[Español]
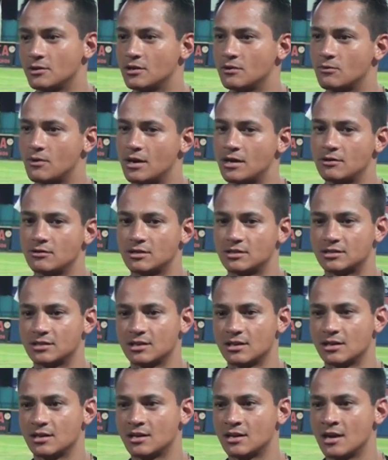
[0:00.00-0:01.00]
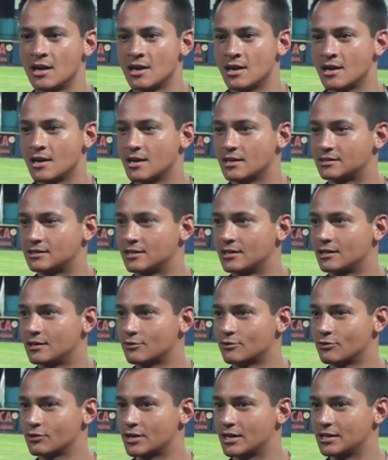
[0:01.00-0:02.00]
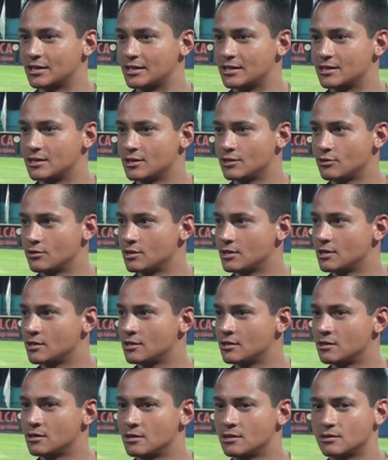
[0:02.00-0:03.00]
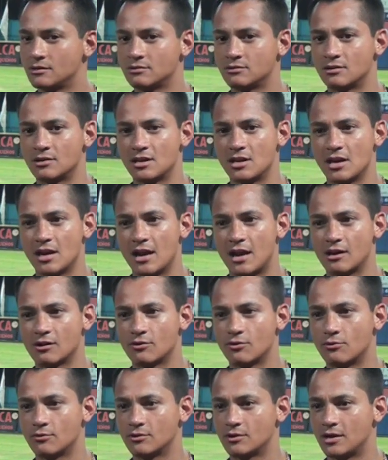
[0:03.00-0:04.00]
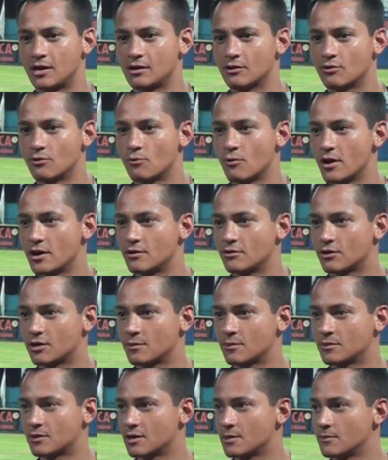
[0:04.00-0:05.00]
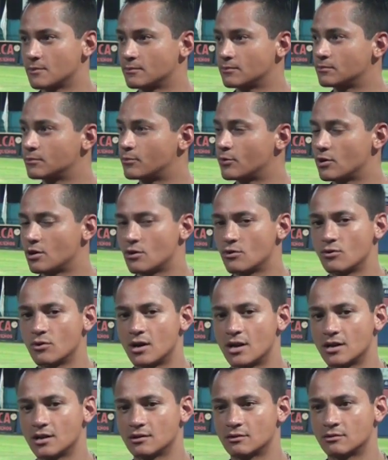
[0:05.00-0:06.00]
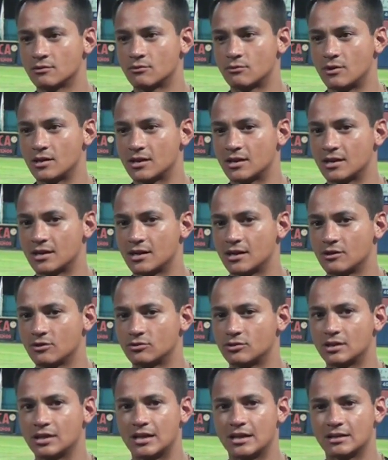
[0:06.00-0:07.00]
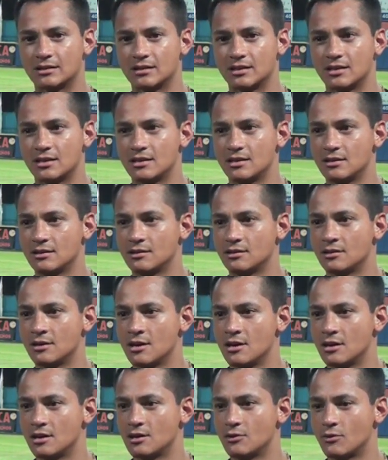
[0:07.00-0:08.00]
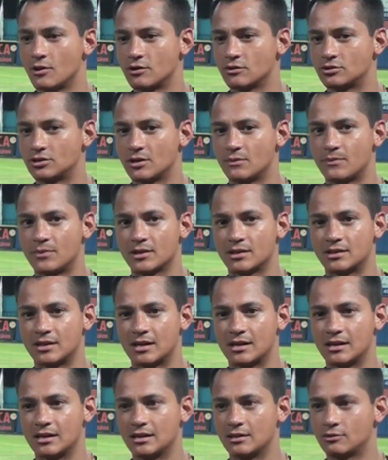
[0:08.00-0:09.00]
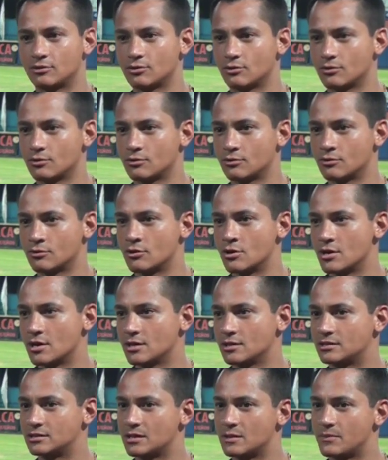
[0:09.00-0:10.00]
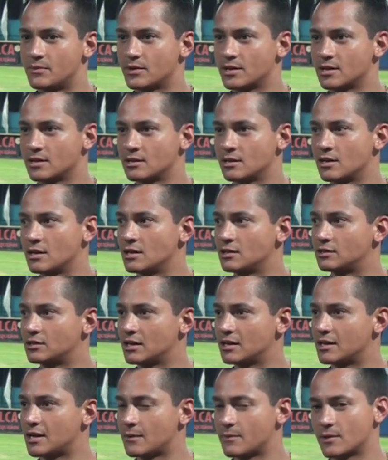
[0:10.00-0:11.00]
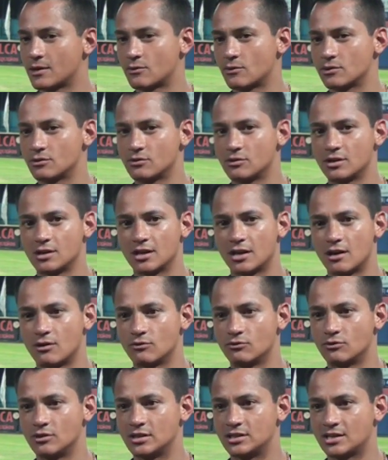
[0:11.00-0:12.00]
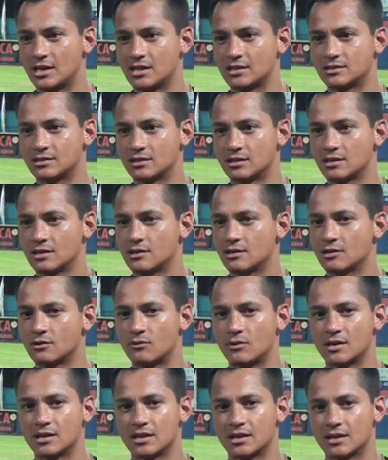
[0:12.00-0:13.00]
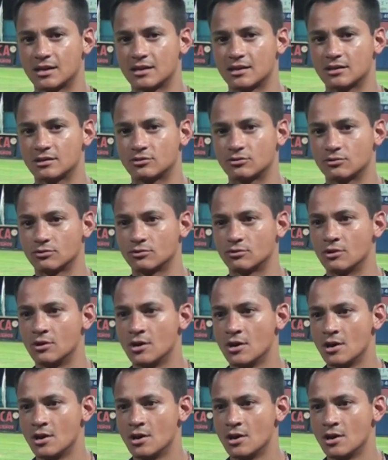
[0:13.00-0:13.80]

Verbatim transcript: bueno, ese, ese es el rol que he tenido y, es, algo, es algo bueno que, pueda jugar en cualquiera de los tres jardines y, bueno, siempre estar listo y siempre entrenar para cuando le den a uno el chance en cualquiera de esos